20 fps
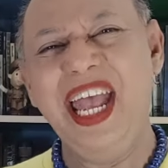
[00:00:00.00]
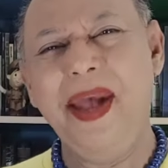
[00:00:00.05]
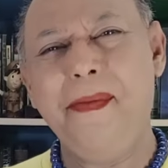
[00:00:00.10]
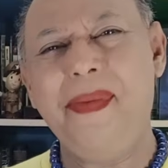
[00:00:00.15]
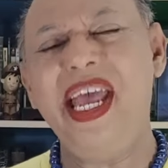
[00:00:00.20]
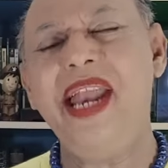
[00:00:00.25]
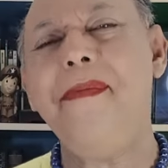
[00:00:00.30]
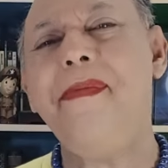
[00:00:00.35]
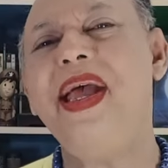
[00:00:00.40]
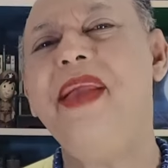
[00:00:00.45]

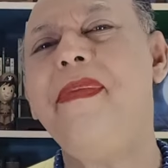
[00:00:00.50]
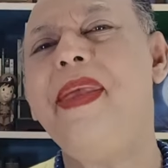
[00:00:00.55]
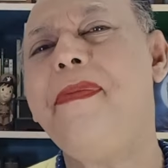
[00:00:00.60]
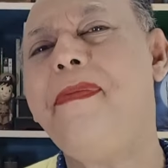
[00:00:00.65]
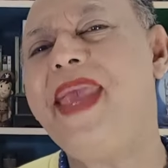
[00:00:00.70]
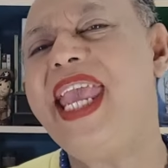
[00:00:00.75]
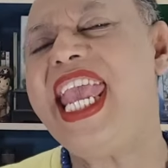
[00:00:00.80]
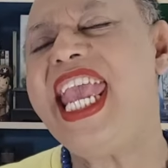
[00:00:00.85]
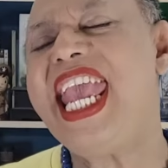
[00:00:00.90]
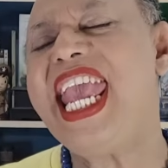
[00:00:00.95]
เพื่อนเพื่อนพี่
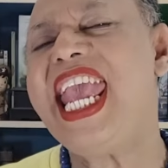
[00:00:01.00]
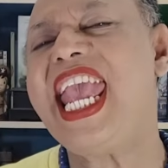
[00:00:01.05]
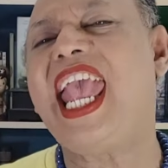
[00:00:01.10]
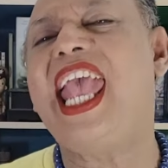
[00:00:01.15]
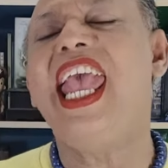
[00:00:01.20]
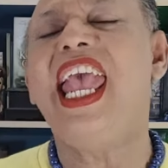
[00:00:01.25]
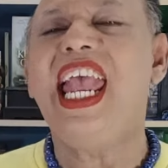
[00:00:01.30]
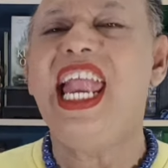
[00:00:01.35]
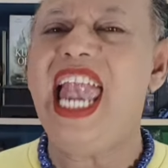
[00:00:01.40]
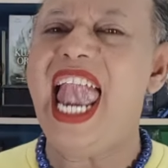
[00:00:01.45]
พี่
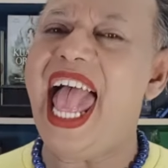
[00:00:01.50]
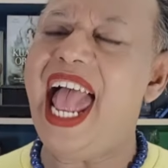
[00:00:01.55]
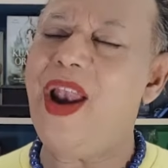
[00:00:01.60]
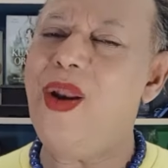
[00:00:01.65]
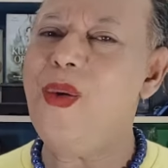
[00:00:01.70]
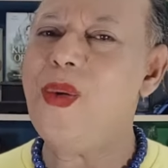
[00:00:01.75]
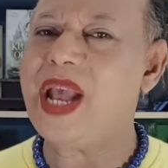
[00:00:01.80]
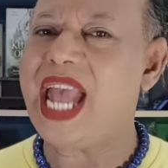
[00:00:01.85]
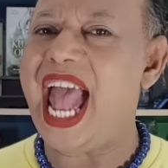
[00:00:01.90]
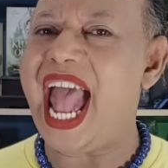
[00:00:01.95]
และ
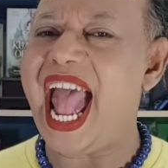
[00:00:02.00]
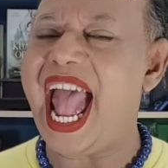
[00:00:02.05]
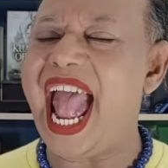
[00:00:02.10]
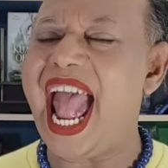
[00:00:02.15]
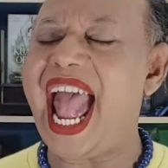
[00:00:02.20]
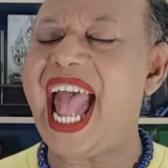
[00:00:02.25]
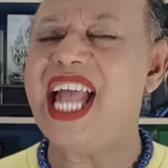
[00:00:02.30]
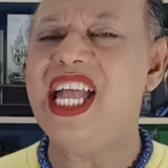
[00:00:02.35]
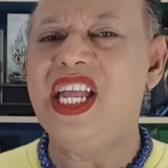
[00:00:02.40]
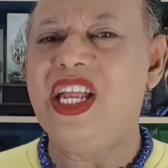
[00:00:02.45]
ลูกค้า
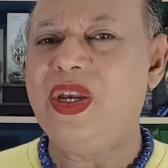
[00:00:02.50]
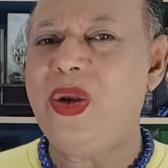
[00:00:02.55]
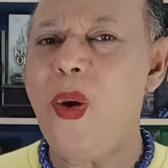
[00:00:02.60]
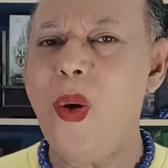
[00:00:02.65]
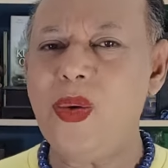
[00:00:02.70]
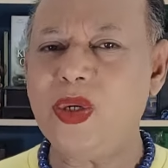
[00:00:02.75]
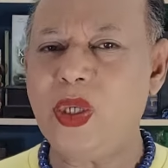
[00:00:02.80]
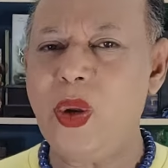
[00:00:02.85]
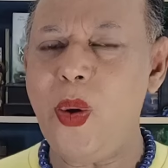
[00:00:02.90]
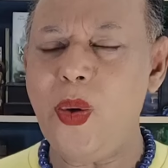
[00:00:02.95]
ทุ
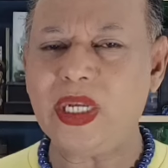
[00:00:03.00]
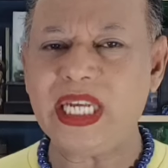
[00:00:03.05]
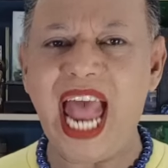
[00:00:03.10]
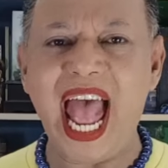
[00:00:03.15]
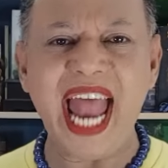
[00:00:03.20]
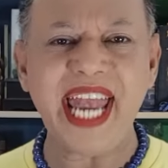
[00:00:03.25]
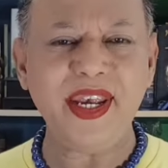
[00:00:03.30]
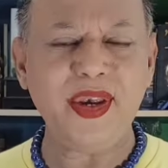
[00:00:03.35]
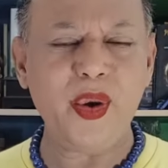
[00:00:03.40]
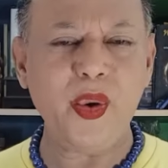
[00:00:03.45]
กทุก
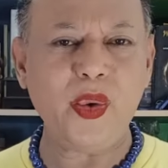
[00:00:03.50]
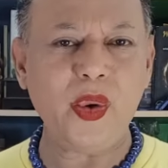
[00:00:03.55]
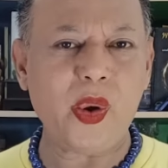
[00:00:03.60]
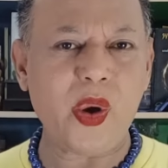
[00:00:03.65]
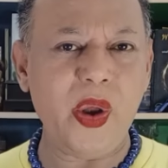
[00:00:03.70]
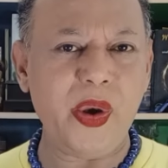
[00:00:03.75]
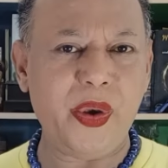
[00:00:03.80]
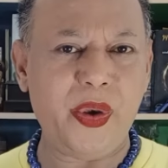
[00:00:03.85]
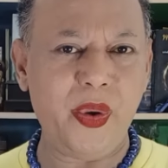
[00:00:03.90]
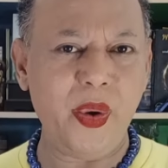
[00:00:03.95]
ท่านทุกทุก
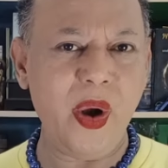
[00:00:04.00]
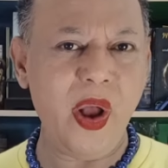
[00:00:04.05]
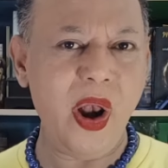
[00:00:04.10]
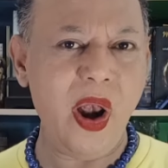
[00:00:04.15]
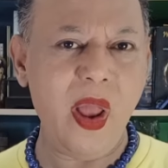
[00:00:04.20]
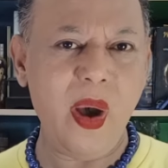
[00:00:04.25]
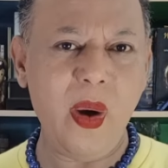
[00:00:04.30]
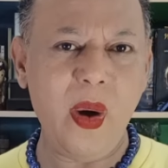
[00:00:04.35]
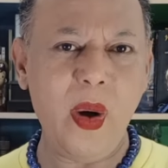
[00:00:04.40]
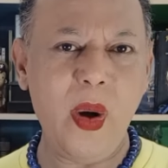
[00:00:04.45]
คนทั่ว
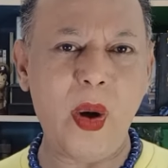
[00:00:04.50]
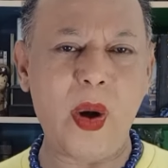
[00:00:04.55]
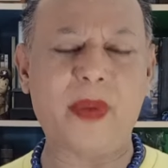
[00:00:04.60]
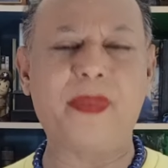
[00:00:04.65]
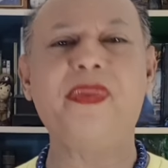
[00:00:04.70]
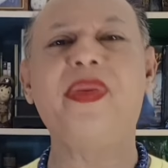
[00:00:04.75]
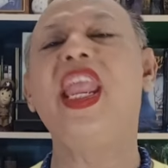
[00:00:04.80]
โลก